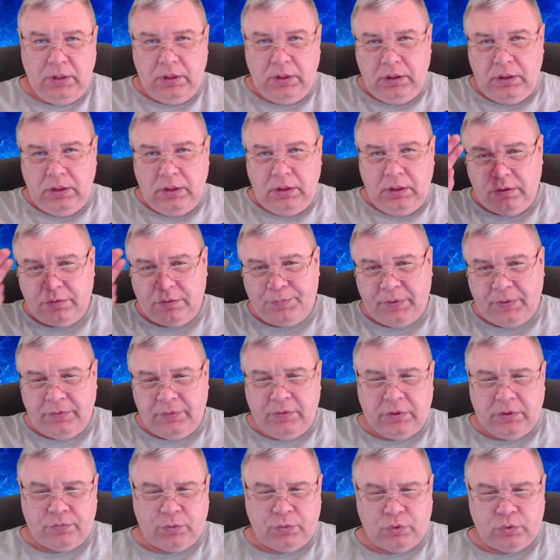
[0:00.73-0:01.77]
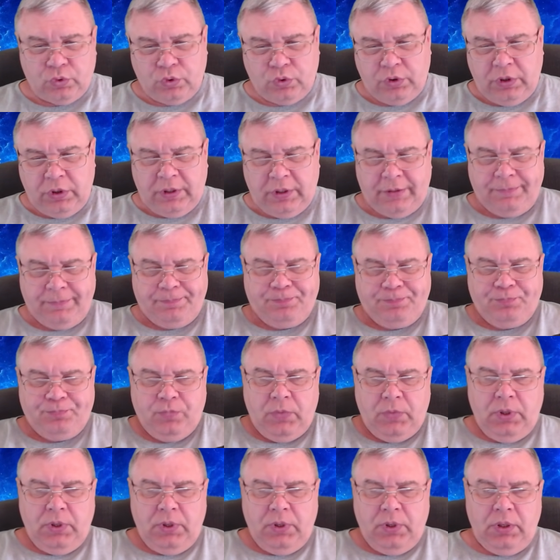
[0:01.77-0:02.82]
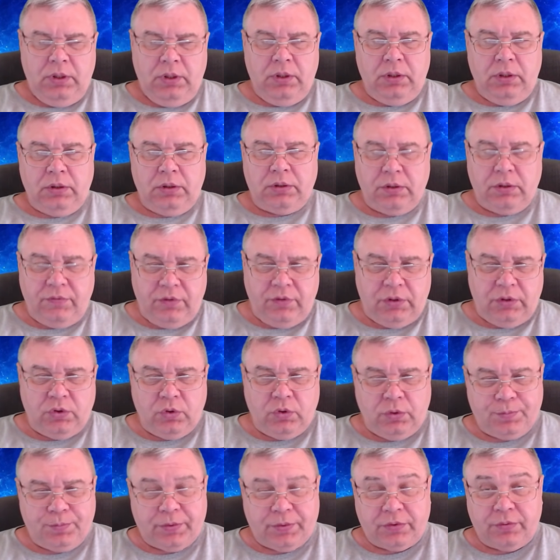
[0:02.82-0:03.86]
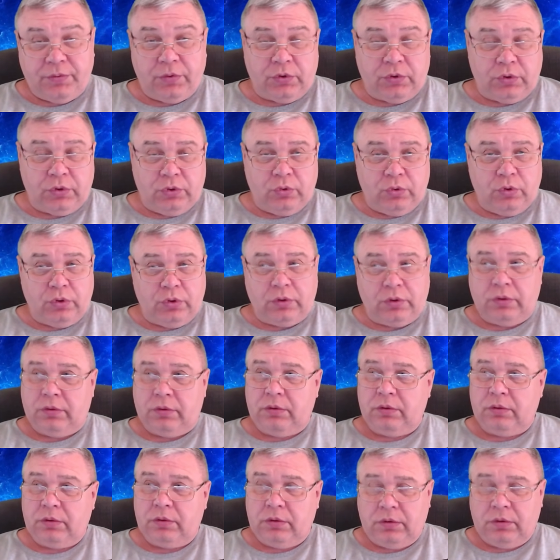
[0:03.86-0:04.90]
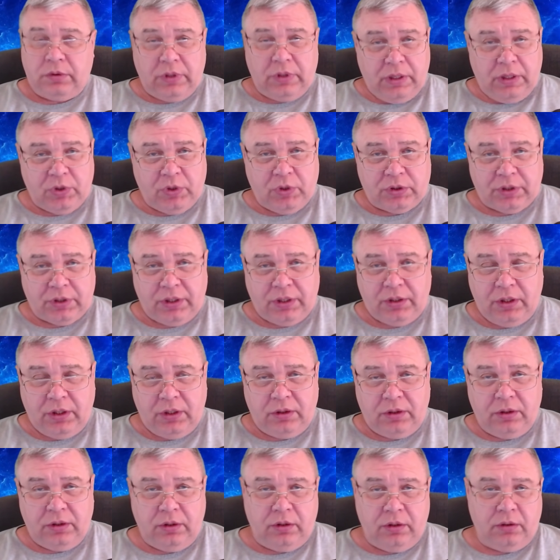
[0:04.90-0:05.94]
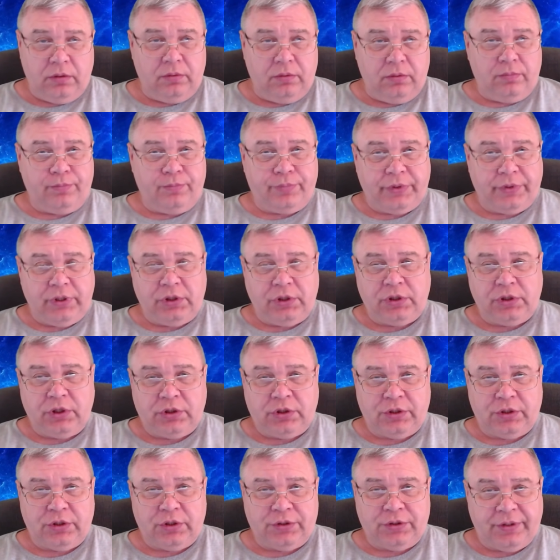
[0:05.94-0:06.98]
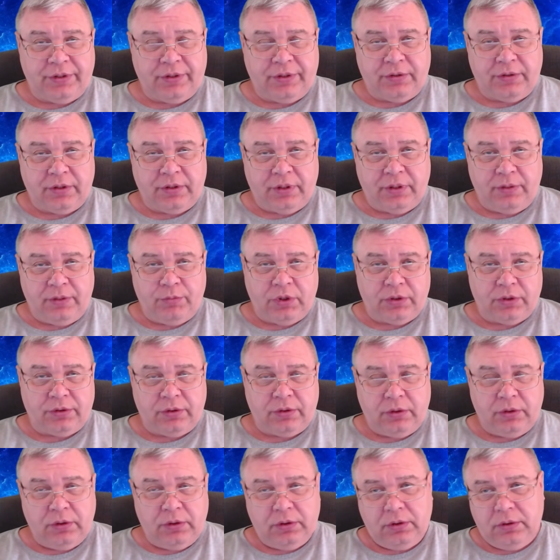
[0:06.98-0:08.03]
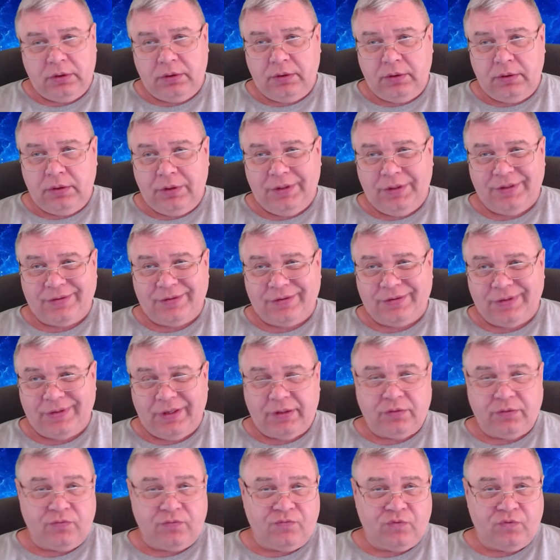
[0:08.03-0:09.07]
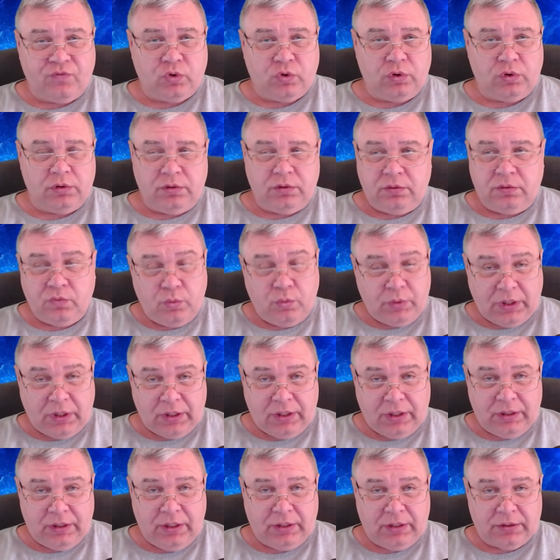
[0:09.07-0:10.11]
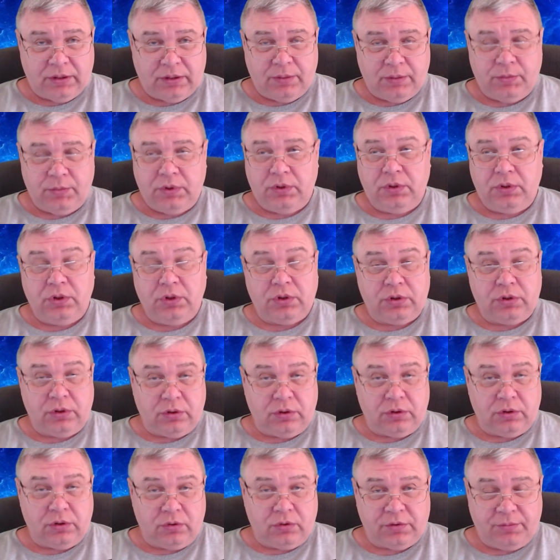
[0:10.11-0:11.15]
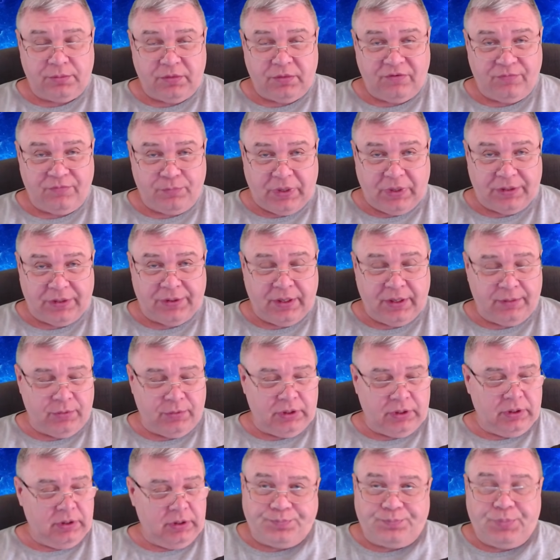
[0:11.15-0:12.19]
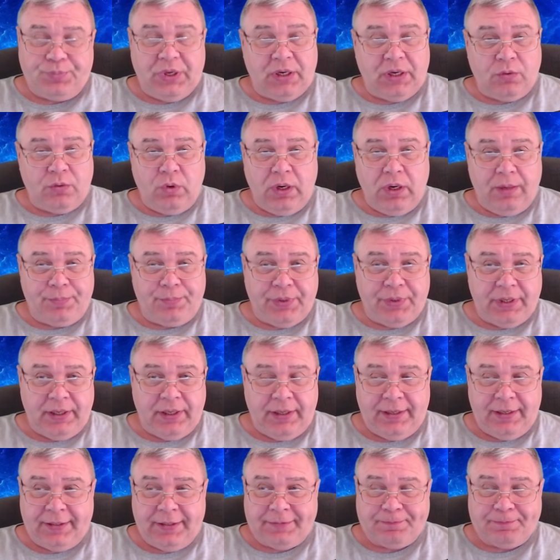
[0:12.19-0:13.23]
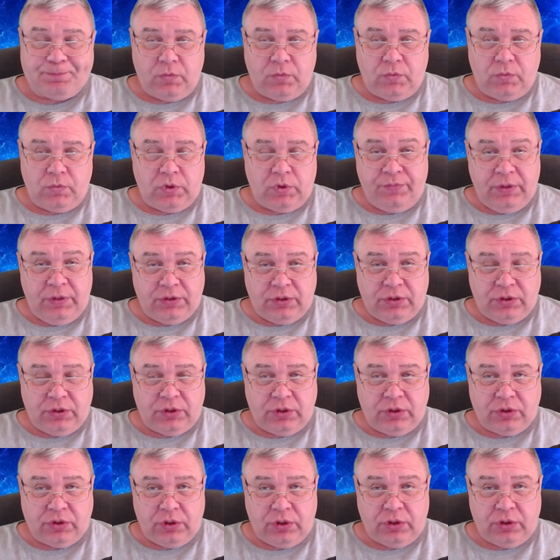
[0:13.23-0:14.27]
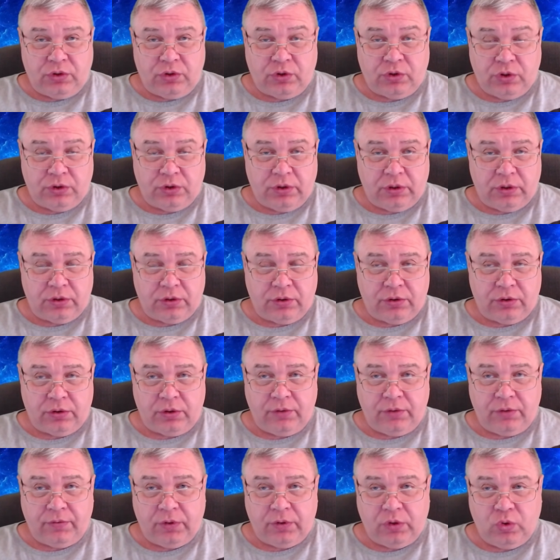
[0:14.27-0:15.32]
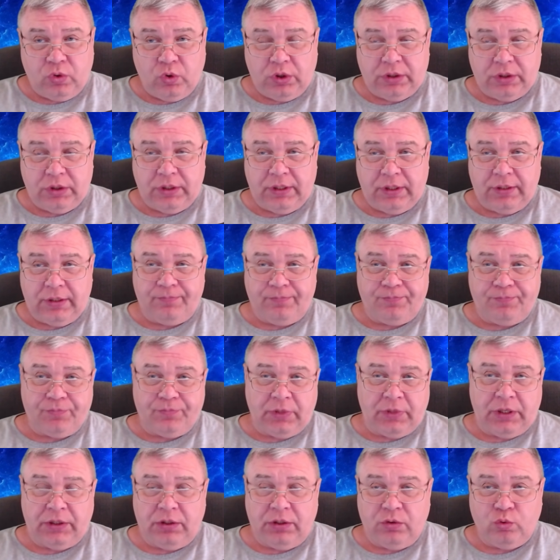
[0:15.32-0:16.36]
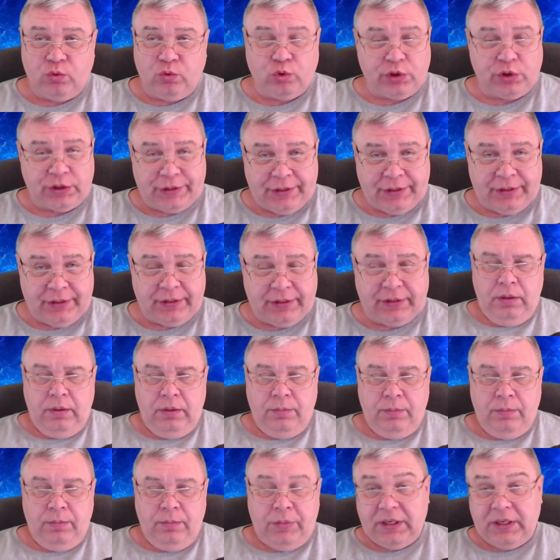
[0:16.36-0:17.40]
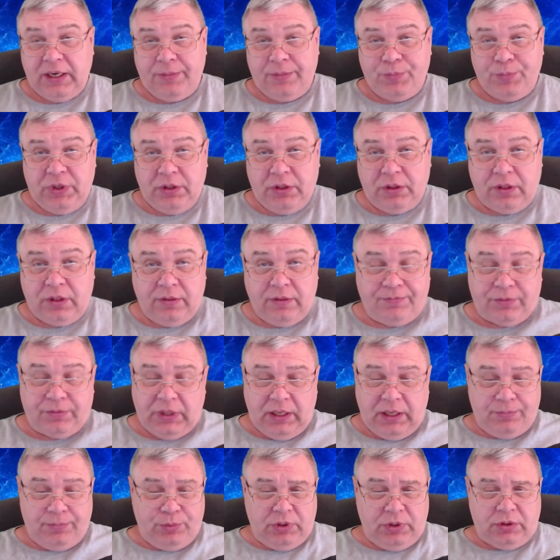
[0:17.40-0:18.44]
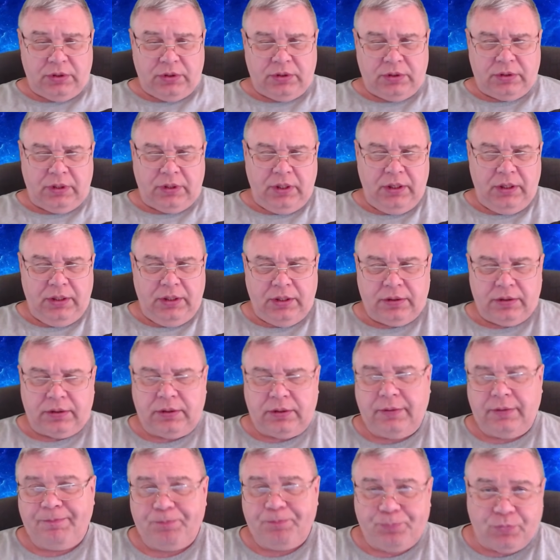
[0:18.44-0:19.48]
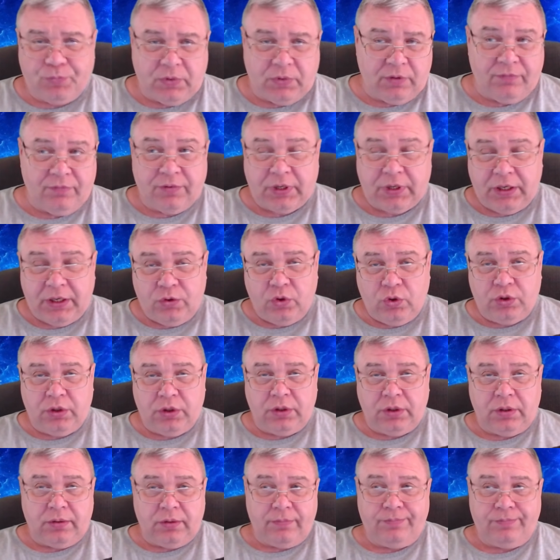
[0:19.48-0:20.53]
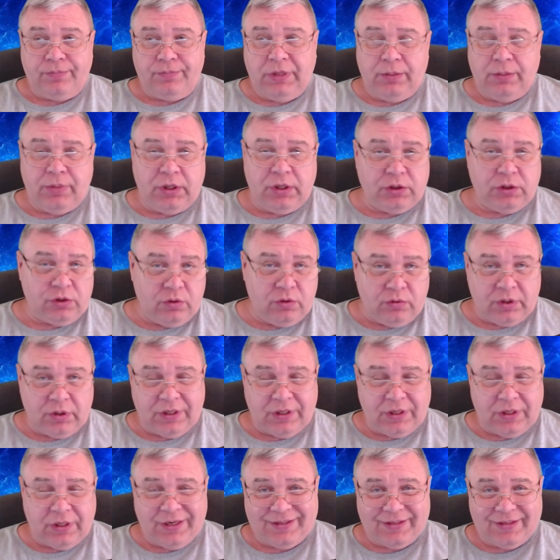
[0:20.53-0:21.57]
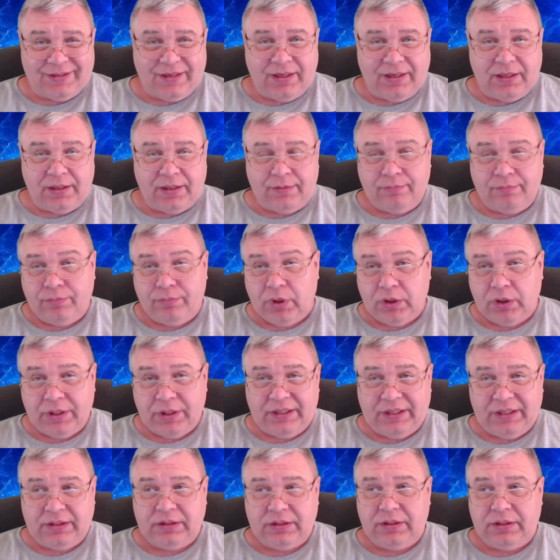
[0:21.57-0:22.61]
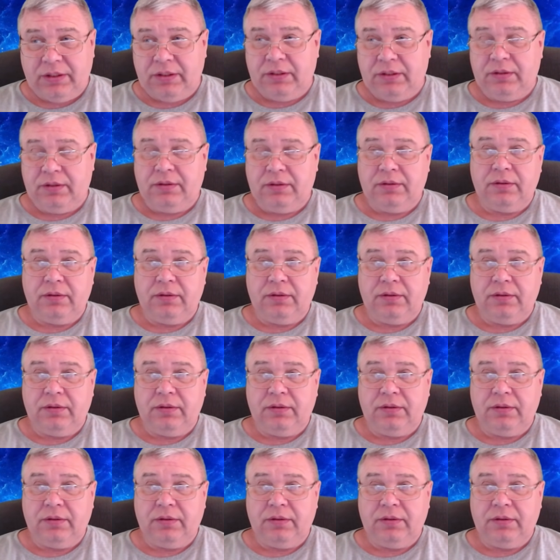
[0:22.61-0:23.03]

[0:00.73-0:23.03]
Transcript: Я вас приветствую, друзья! Это видео посвящено теме трагедии, происшедшей с Крис Кремерс и Лисан Фрон, двумя голландками, исчезнувшими в Панаме. 1 апреля 2014 года они ушли по тропинке в тропический лес в районе небольшого городка Бокетте